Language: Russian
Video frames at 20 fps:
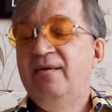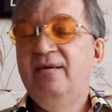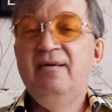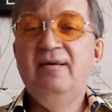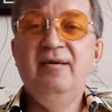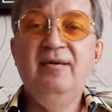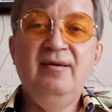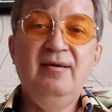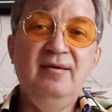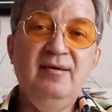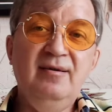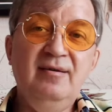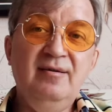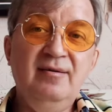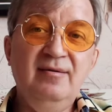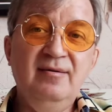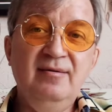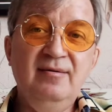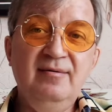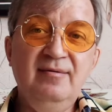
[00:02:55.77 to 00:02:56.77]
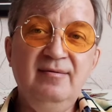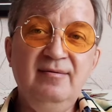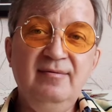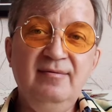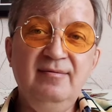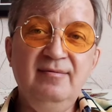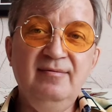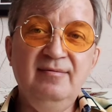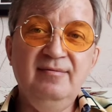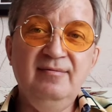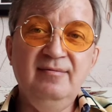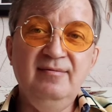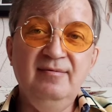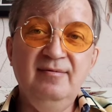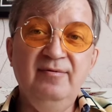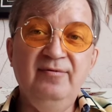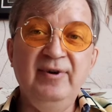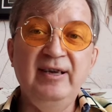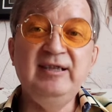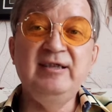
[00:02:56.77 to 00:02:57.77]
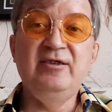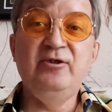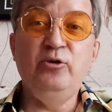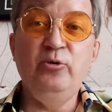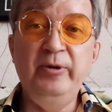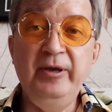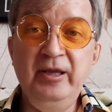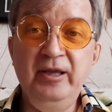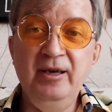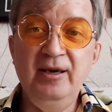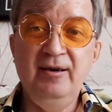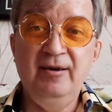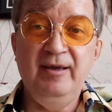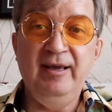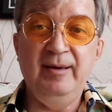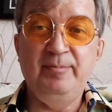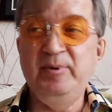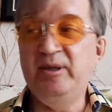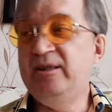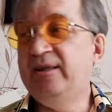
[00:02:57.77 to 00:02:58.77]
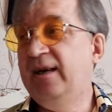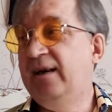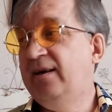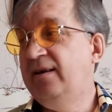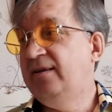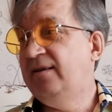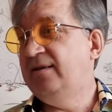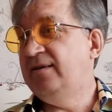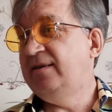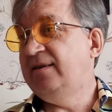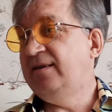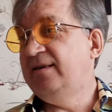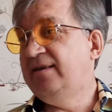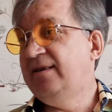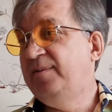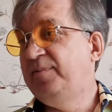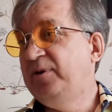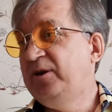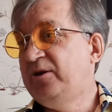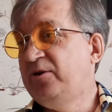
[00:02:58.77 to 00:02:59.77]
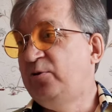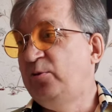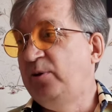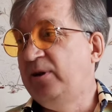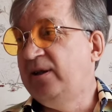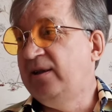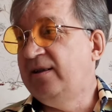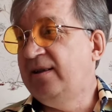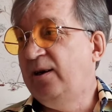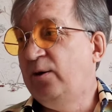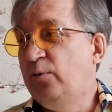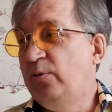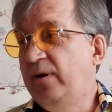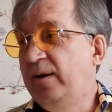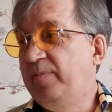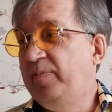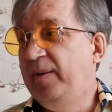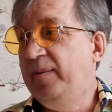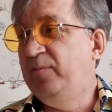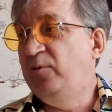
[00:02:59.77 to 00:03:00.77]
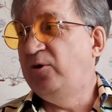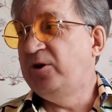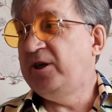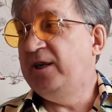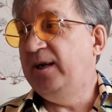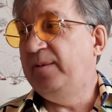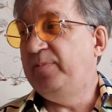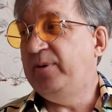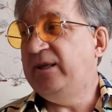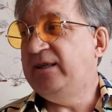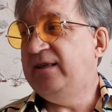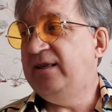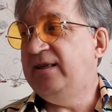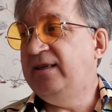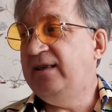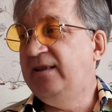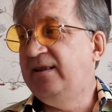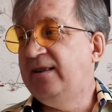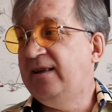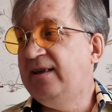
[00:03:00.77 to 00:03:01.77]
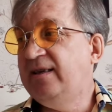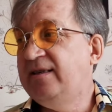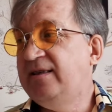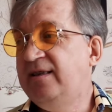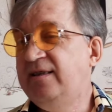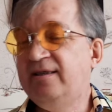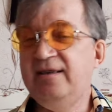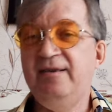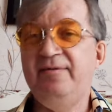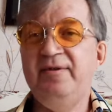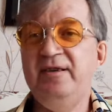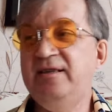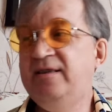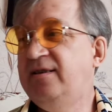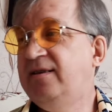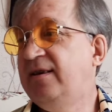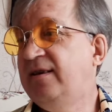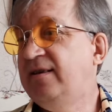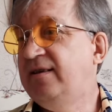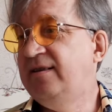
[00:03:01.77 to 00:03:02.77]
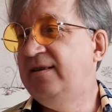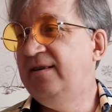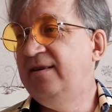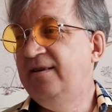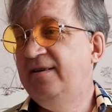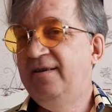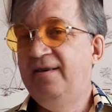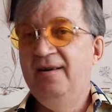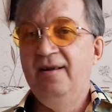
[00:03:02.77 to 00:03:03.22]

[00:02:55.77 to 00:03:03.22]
Э, в отстойник, я бы так это сказал. Что это такое помощник президента Российской Федерации?